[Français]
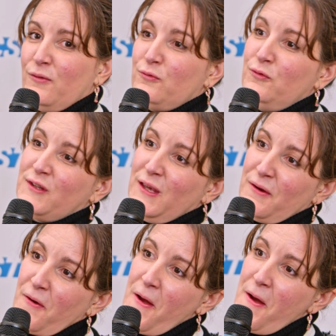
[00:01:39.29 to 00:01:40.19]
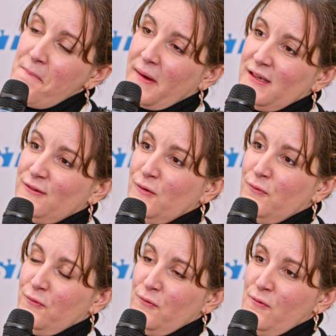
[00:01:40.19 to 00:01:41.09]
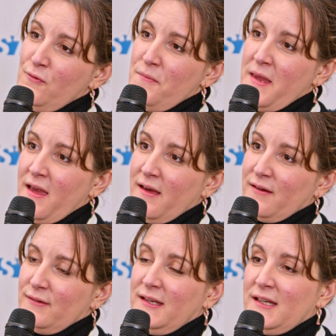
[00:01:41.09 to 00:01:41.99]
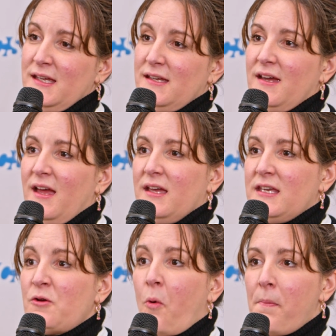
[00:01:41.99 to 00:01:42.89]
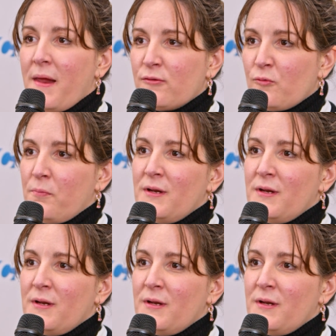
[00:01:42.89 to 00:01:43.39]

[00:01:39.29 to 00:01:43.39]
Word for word: Donc, tout ce qui est prise de vue, lumière, technique, qui complète